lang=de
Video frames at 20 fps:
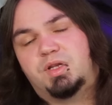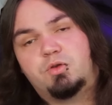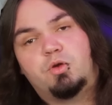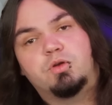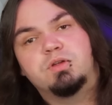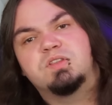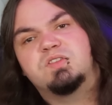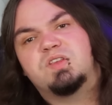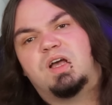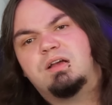Man
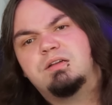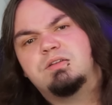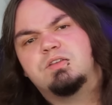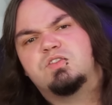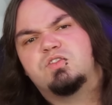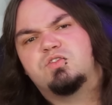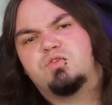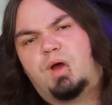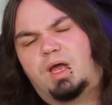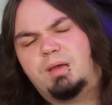könnte sagen,
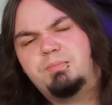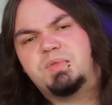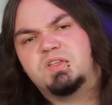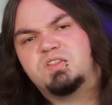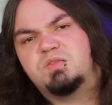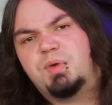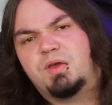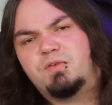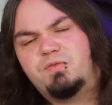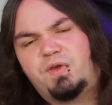dass Stripe
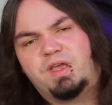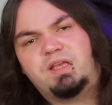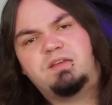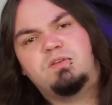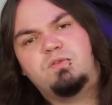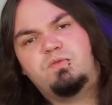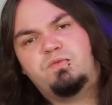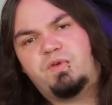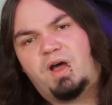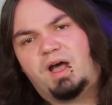das
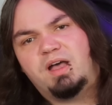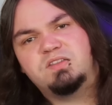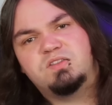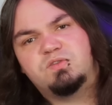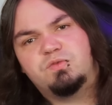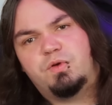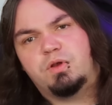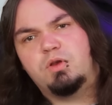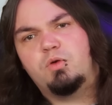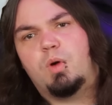perfekte
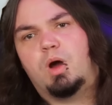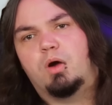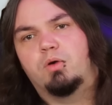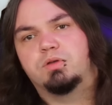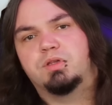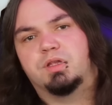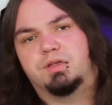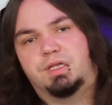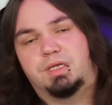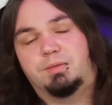
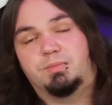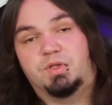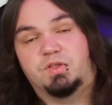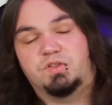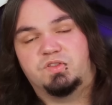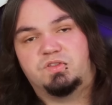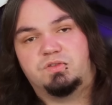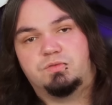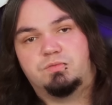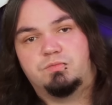Fast-Follower-Unternehmen
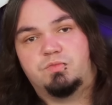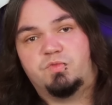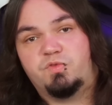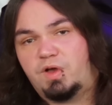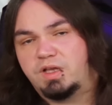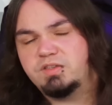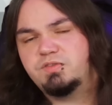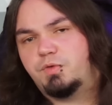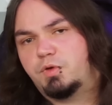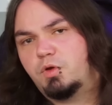ist.
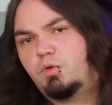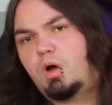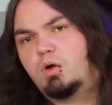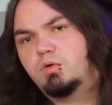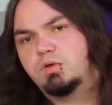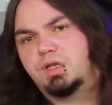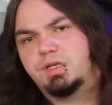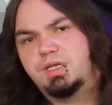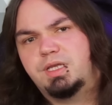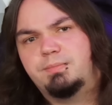
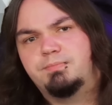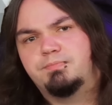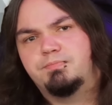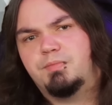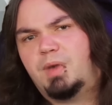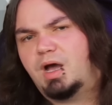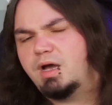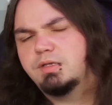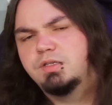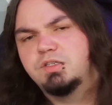
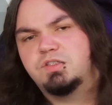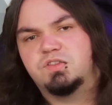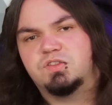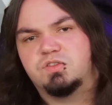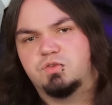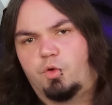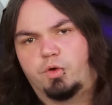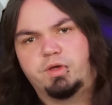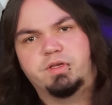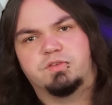Fast-Follower-Unternehmen machen
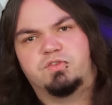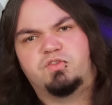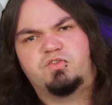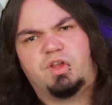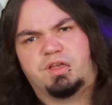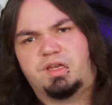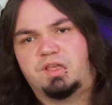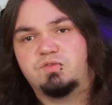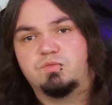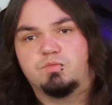nichts Neues,
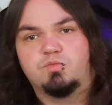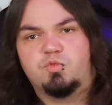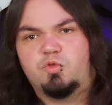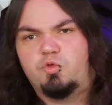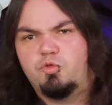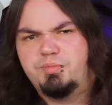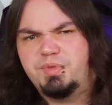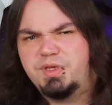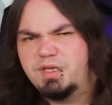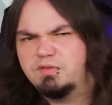stattdessen
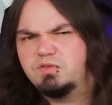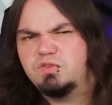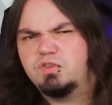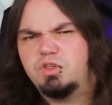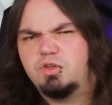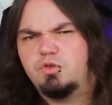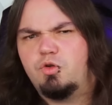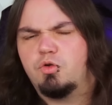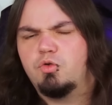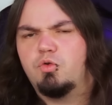kopieren sie
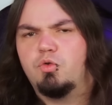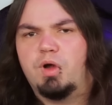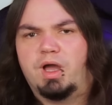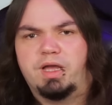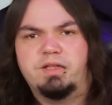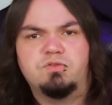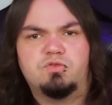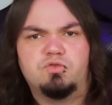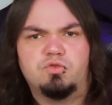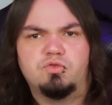die
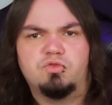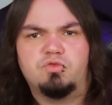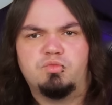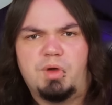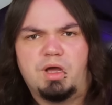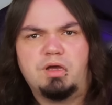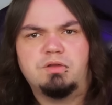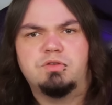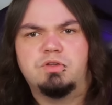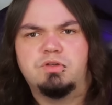Konkurrenz und
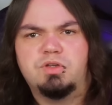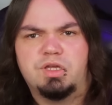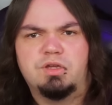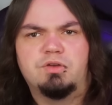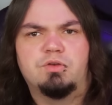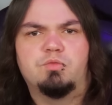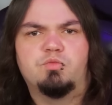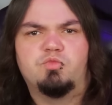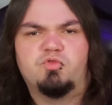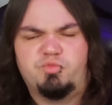machen die
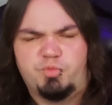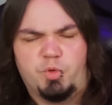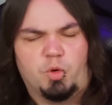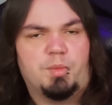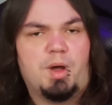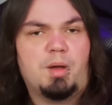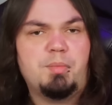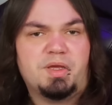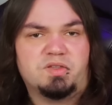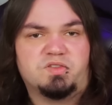Dinge
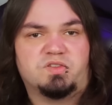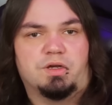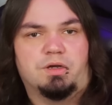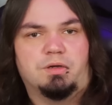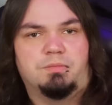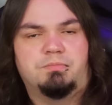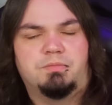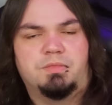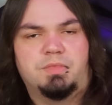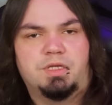spürbar
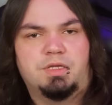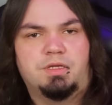besser.